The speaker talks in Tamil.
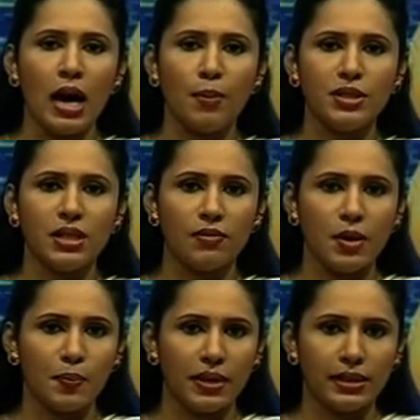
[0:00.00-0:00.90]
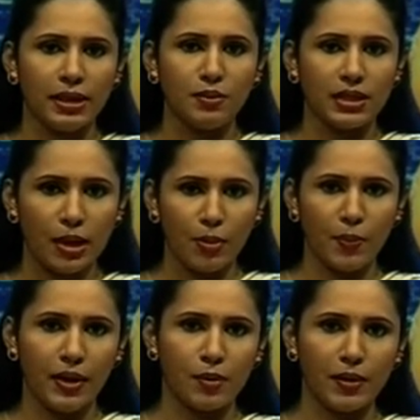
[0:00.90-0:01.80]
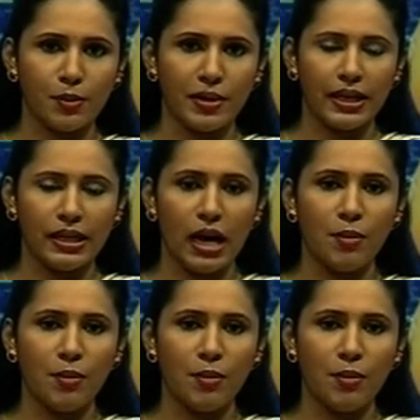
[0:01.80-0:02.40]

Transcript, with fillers: அமைச்சரவை பத்திரம் சமர்ப்பிக்கப்படும் என